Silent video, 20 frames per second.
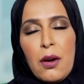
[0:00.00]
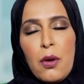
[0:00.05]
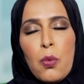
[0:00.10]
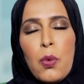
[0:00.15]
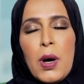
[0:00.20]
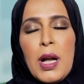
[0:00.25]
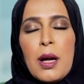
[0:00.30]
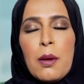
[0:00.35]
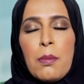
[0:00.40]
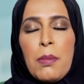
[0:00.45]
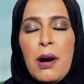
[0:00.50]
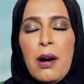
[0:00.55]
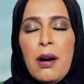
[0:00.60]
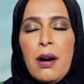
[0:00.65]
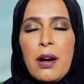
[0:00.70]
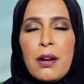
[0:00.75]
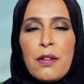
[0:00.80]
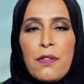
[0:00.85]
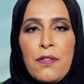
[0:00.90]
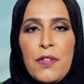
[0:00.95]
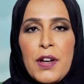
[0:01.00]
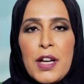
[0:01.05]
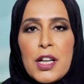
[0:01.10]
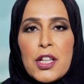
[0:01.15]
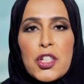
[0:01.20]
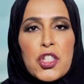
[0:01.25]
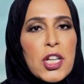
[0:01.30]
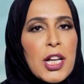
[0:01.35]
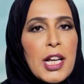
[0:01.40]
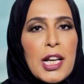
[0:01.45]
ولا بعارفة
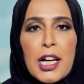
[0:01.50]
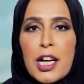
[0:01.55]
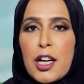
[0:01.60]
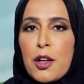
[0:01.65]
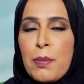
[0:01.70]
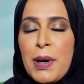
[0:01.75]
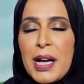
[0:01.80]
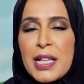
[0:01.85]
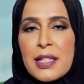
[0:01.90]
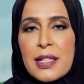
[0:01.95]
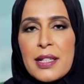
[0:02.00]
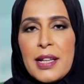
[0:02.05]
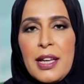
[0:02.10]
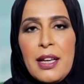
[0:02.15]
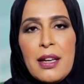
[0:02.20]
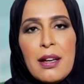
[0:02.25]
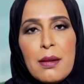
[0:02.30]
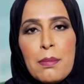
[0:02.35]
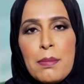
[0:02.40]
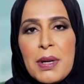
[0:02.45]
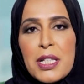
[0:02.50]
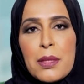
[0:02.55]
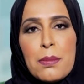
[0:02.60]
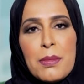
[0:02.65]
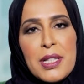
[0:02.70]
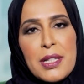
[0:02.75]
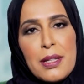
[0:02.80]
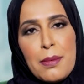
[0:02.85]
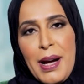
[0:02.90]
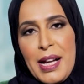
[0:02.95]
شو اللي خبصني بس
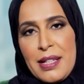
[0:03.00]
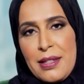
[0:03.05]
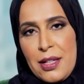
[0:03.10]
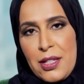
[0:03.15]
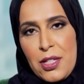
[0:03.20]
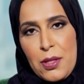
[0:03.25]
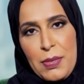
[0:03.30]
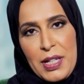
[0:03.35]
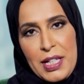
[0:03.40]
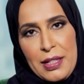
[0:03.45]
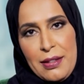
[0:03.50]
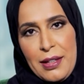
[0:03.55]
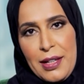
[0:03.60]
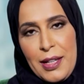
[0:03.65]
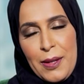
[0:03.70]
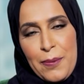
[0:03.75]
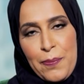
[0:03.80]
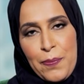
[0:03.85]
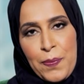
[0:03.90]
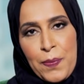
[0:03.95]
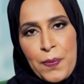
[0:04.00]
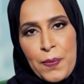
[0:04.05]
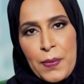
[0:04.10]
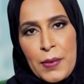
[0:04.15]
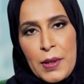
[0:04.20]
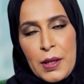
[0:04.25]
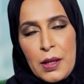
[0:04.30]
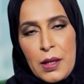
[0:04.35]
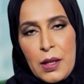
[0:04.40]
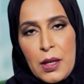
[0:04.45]
من سمعت اسم اختي
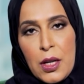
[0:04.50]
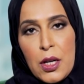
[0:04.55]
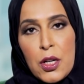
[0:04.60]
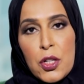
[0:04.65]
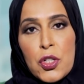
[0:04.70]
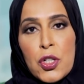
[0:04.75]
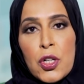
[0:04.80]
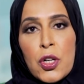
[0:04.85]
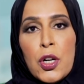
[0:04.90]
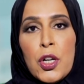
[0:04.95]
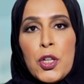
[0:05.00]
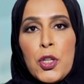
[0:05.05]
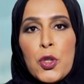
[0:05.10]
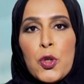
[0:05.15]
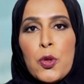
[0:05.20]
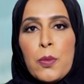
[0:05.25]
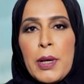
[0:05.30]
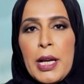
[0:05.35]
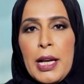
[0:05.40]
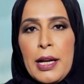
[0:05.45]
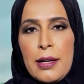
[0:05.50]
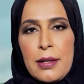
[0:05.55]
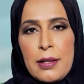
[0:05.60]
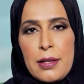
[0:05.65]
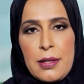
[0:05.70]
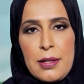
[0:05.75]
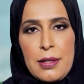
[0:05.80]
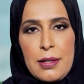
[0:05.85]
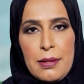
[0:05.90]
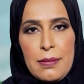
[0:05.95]
كان يوم
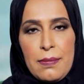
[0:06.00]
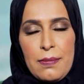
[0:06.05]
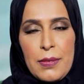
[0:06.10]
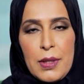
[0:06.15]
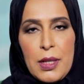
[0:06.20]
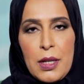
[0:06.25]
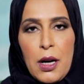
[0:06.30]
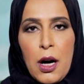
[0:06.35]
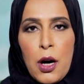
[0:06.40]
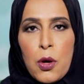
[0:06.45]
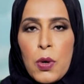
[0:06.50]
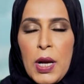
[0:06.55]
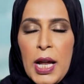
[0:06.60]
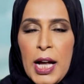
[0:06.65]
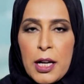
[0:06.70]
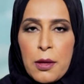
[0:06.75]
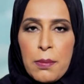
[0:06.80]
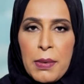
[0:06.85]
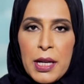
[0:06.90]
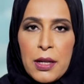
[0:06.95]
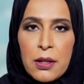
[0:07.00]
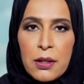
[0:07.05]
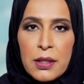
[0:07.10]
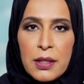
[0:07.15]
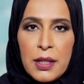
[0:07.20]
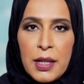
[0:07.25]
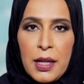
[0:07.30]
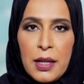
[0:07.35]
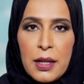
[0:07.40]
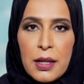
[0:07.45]
العرس أقول حق
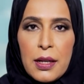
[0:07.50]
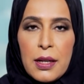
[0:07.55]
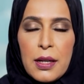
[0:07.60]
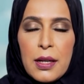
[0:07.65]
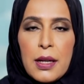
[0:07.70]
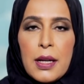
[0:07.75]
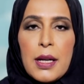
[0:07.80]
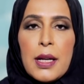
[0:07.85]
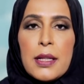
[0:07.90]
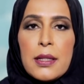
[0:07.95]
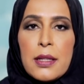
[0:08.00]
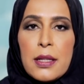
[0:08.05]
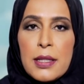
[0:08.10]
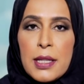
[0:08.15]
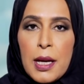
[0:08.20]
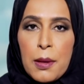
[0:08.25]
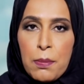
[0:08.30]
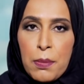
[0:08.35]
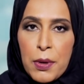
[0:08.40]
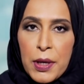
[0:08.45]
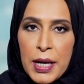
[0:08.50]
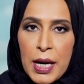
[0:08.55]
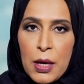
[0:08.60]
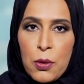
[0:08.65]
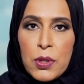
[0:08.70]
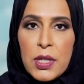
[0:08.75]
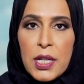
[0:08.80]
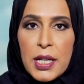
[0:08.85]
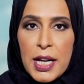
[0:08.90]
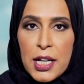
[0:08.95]
بناتي تزبروا
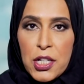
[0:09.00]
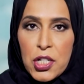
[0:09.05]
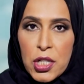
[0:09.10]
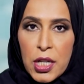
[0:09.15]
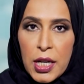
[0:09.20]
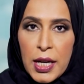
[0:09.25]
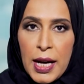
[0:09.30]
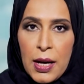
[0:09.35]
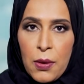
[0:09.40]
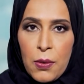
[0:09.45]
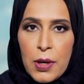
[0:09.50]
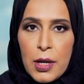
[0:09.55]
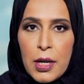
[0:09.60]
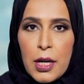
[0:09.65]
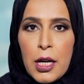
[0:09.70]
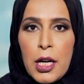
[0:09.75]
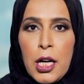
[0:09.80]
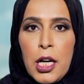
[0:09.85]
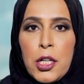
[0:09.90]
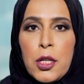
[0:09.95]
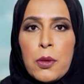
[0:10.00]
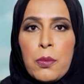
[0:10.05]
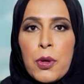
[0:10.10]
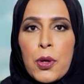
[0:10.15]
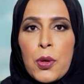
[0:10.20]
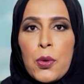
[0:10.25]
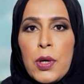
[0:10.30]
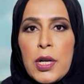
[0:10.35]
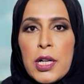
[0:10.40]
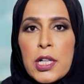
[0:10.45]
وتكشخوا احنا
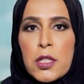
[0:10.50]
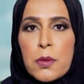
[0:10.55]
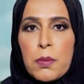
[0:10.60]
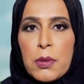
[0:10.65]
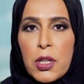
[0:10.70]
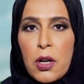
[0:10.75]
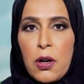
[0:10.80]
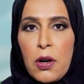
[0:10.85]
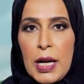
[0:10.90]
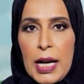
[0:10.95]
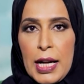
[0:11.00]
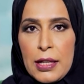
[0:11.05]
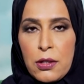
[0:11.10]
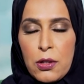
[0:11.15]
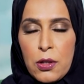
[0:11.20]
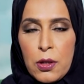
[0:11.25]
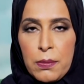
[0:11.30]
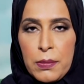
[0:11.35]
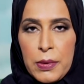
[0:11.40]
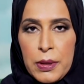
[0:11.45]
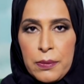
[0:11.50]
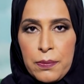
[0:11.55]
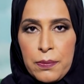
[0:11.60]
بنروح عرس بنت خالاتكم